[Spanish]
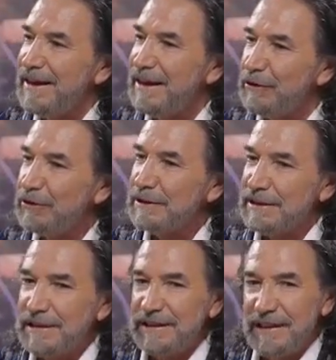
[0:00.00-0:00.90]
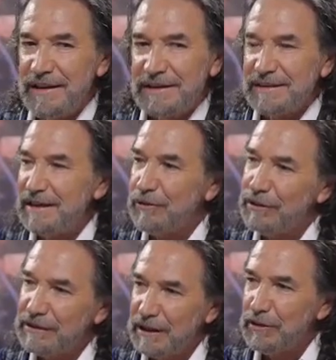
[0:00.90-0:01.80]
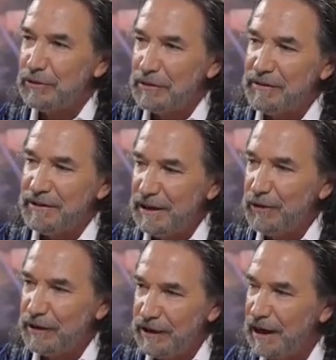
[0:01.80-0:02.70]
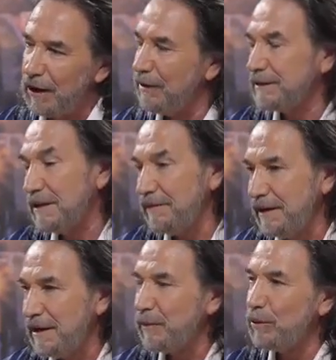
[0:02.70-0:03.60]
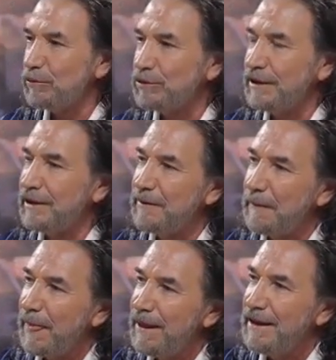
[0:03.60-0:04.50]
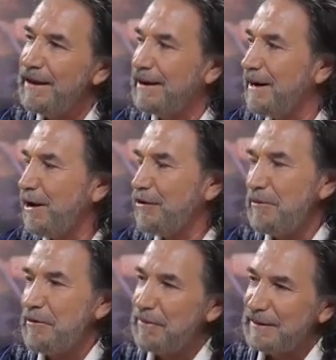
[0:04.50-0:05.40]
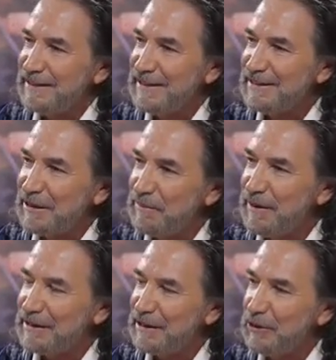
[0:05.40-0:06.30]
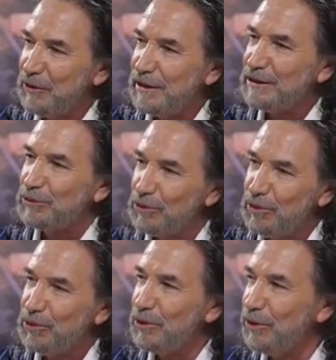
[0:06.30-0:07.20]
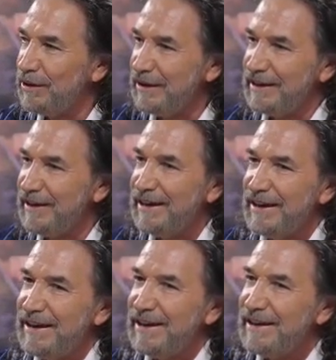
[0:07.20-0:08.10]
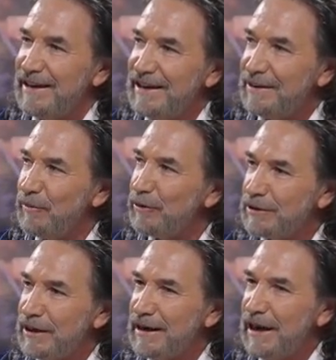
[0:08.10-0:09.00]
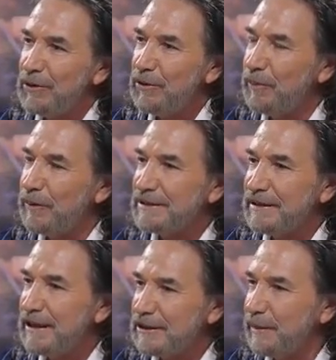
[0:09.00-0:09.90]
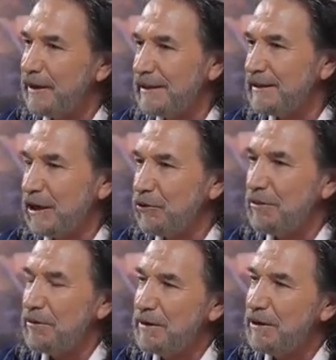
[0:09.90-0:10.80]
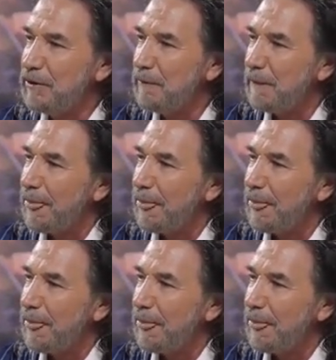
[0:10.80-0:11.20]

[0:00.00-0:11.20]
Entonces sí, tendría que estar conectado todavía a lo que hago, a escribir, a producir. Y claro, a mí me fascina esa parte, ¿no? El estudio y, mostrar algo pues de la experiencia que yo he vivido